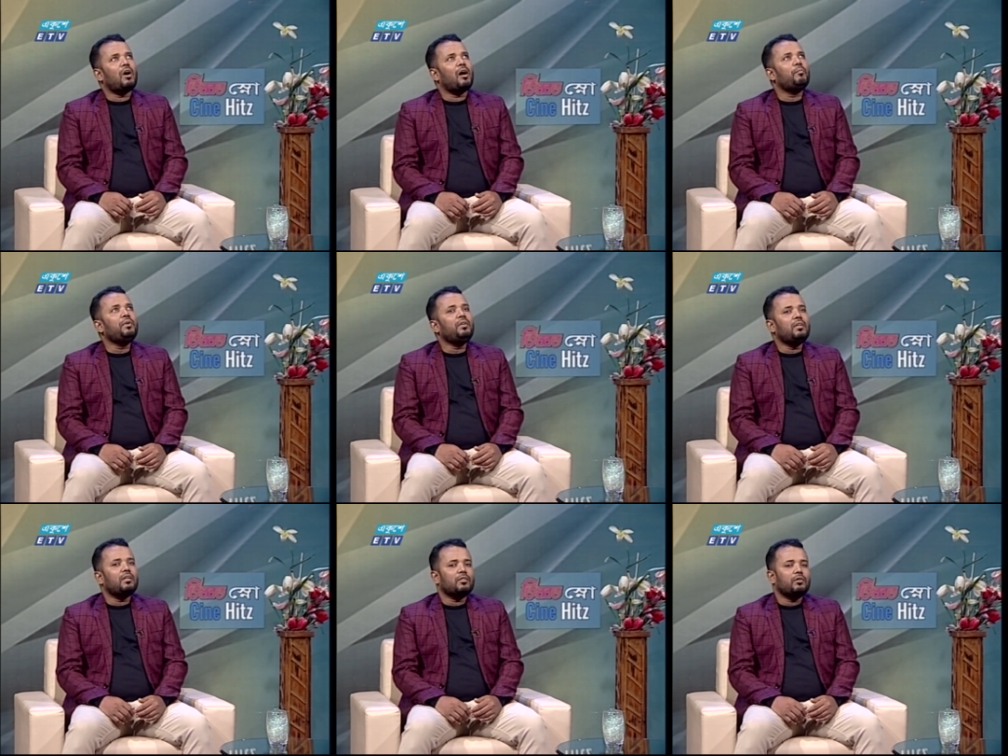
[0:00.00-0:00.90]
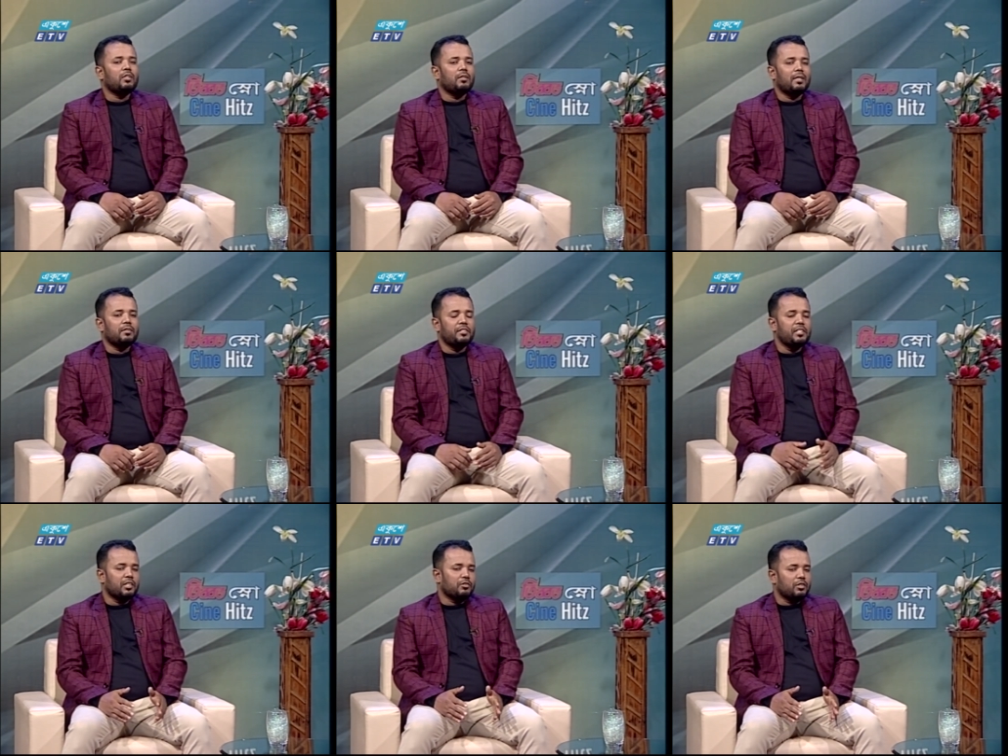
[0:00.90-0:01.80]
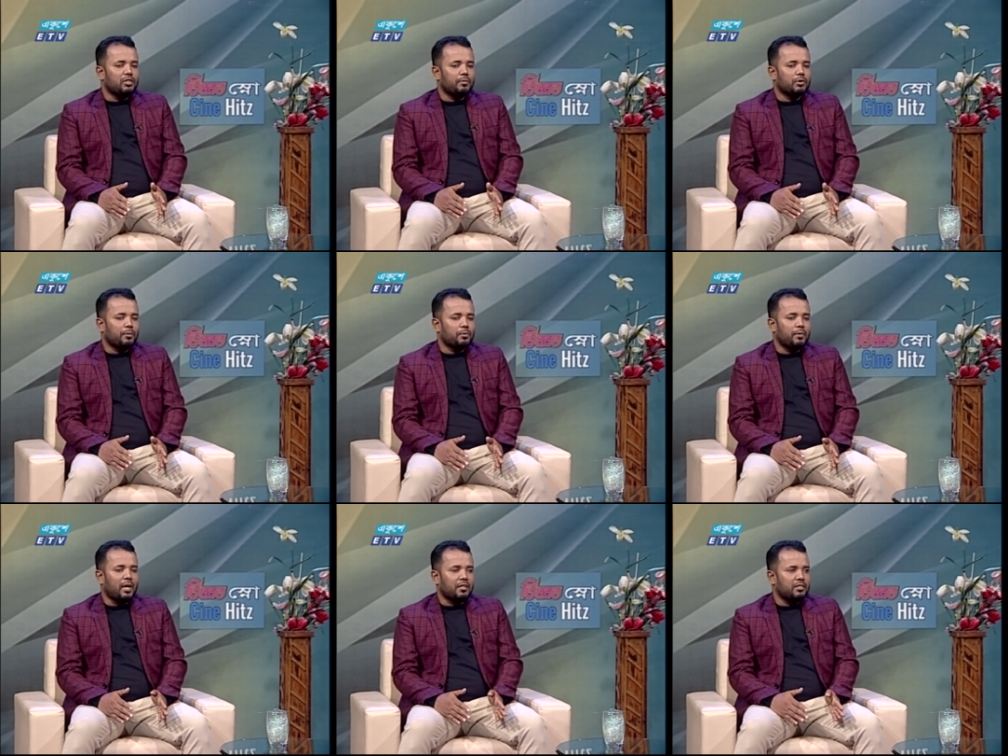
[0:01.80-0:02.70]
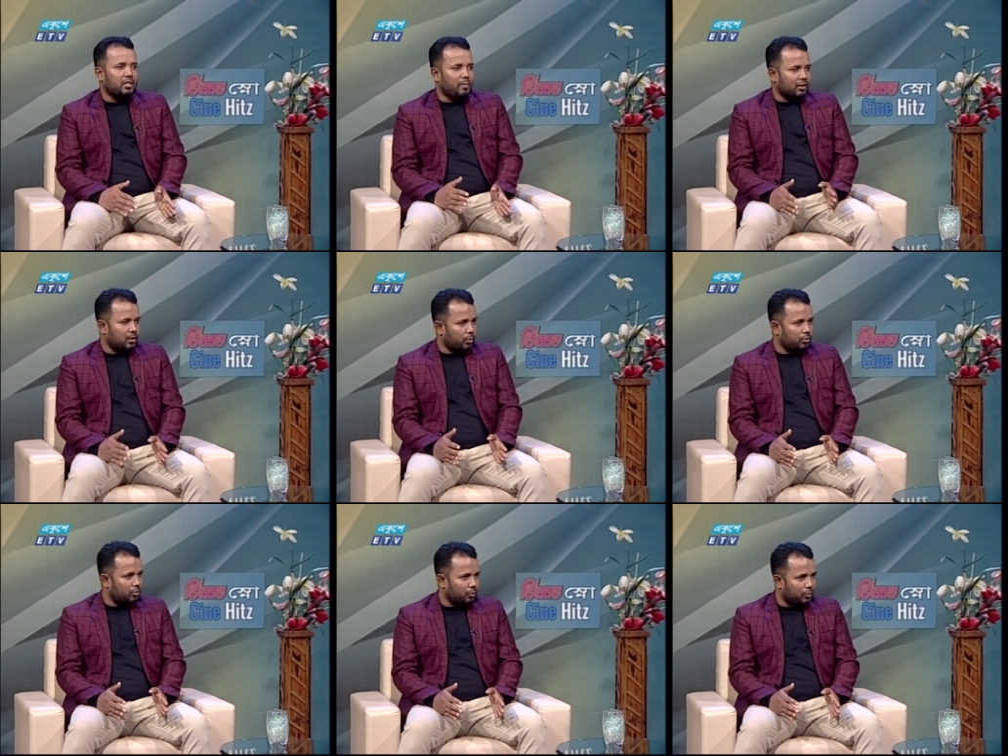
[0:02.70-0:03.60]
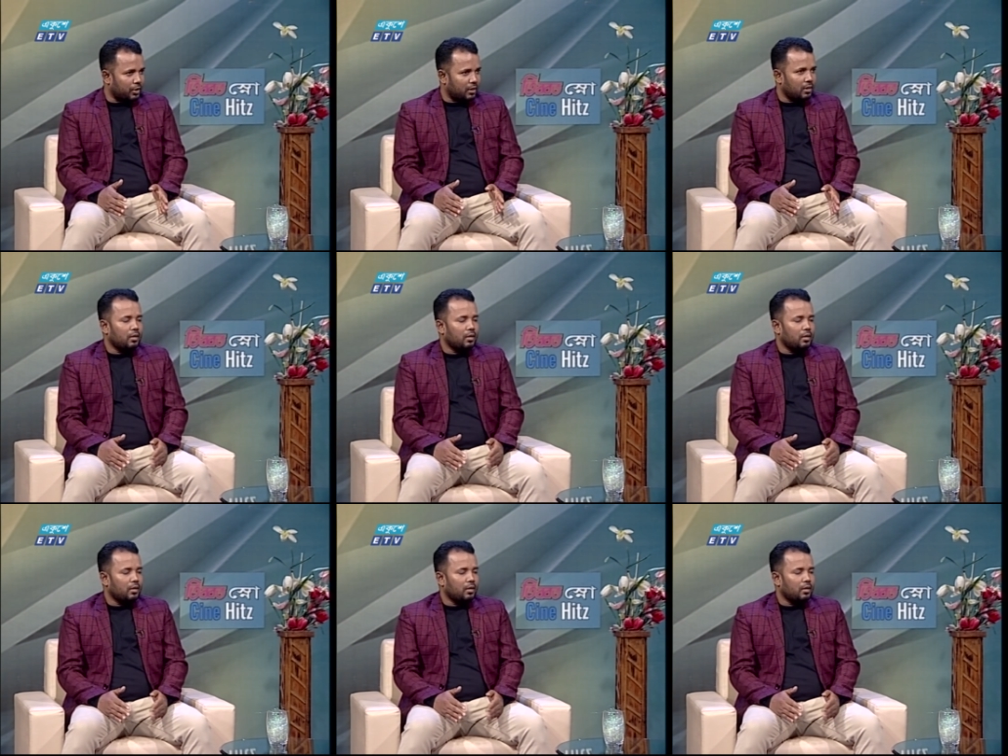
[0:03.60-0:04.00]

আমি আসলে অ্যাজ এ ডিরেক্টর হিসেবে সবসময় আর্টিস্টদের ভাঙতে পছন্দ করি